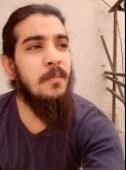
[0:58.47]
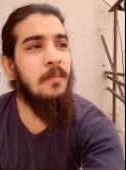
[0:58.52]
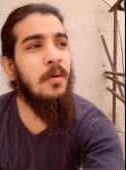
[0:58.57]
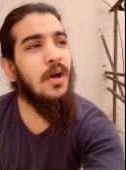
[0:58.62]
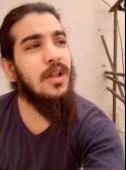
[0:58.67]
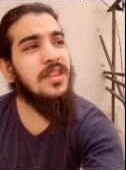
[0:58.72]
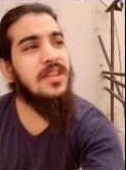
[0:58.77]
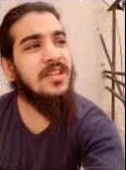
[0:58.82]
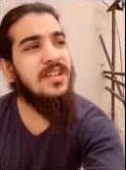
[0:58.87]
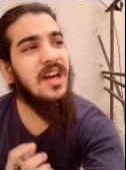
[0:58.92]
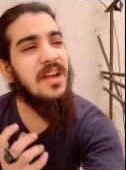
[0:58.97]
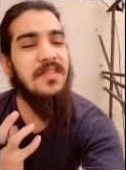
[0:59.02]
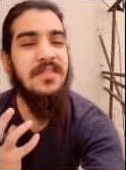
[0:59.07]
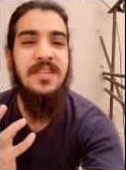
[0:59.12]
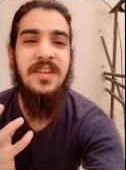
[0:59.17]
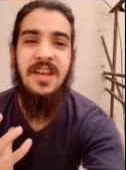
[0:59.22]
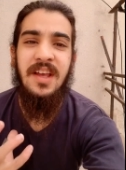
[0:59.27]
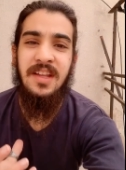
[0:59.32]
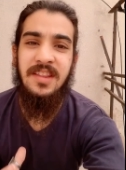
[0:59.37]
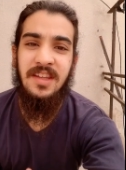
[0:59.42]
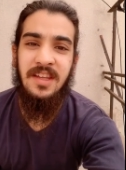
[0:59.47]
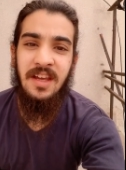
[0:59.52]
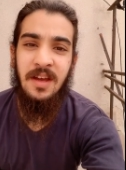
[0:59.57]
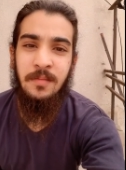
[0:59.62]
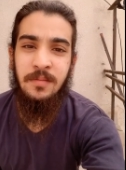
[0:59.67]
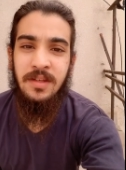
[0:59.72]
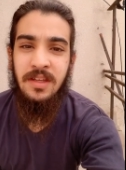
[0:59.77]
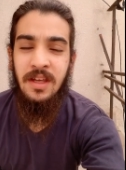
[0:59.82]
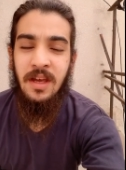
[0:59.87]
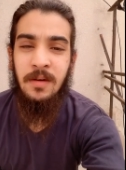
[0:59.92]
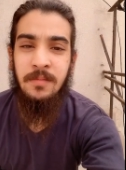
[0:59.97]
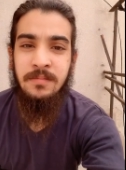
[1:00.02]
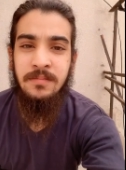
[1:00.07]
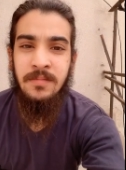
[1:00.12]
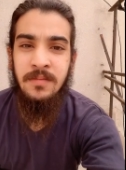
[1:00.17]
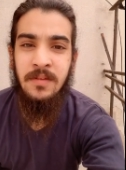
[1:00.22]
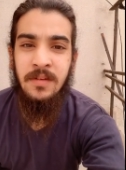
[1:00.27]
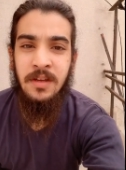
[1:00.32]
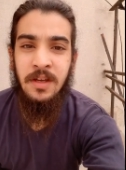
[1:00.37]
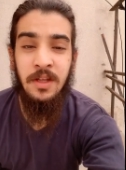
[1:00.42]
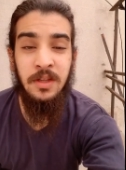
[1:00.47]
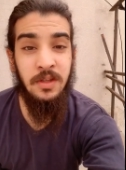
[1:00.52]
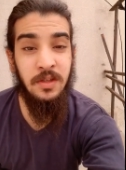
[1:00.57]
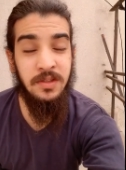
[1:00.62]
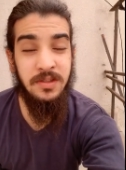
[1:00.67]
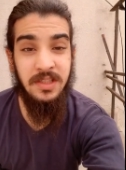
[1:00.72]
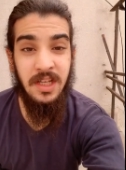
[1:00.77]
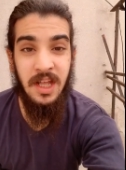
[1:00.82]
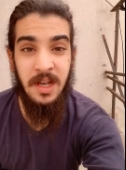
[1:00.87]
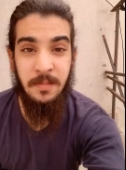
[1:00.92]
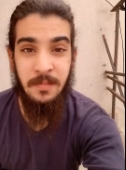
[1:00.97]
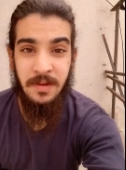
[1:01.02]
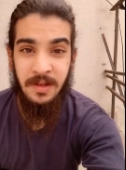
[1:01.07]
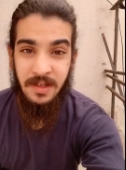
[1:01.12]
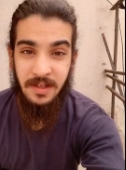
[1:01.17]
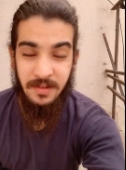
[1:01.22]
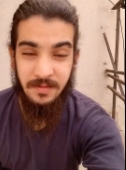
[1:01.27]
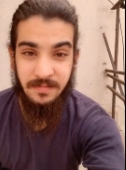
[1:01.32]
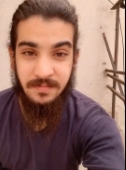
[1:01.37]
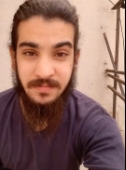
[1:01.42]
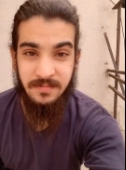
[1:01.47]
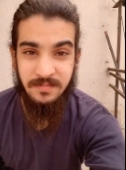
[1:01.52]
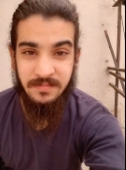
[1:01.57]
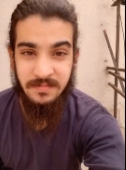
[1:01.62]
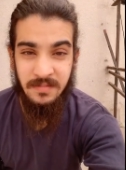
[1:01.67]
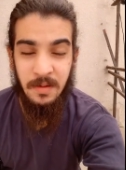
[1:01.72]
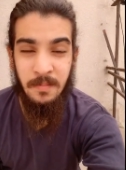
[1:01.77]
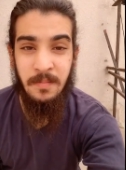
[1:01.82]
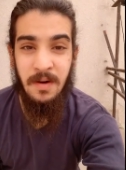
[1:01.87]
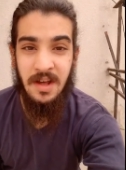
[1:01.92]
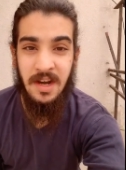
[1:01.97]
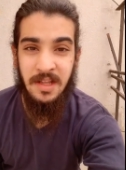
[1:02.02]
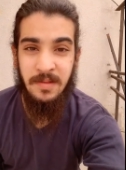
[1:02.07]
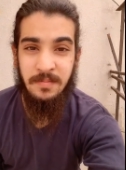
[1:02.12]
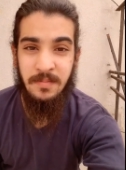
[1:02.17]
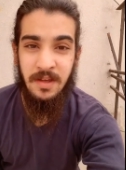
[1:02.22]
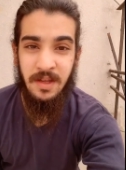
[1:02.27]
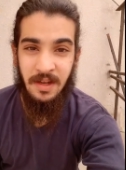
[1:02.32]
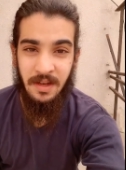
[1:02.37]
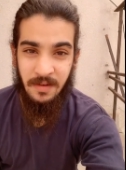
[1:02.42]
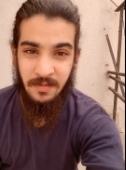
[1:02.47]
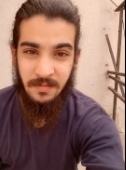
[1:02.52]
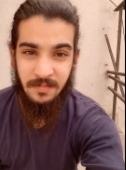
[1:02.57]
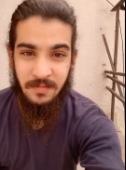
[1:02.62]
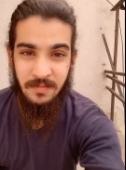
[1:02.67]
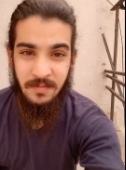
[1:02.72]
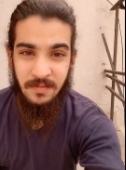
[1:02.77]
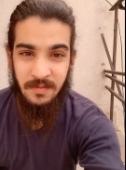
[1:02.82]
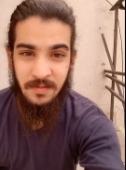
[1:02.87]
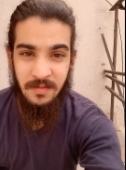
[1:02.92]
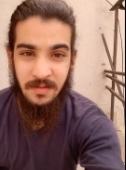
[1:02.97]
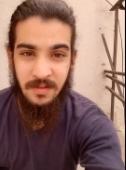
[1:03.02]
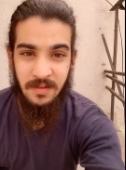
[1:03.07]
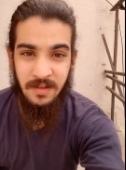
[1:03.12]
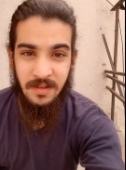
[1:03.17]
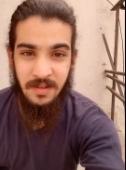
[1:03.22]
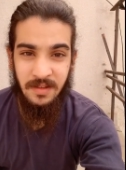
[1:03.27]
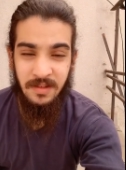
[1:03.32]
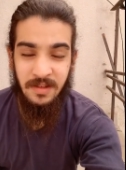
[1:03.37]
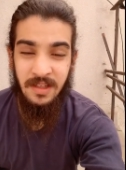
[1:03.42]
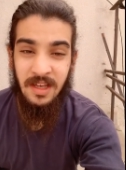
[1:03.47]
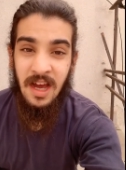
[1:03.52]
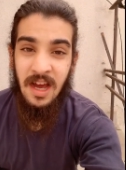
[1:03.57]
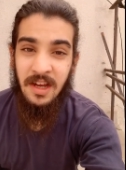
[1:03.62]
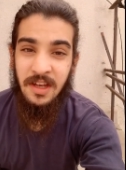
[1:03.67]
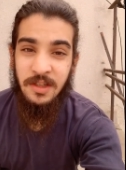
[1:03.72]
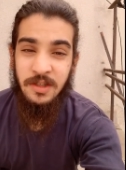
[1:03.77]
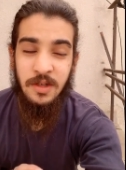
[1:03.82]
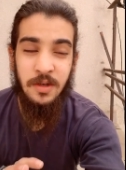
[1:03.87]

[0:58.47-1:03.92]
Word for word: बहुत गर्व से कहते हैं हम कि हम हिंदुस्तान में है हम भारत में हैं यहाँ की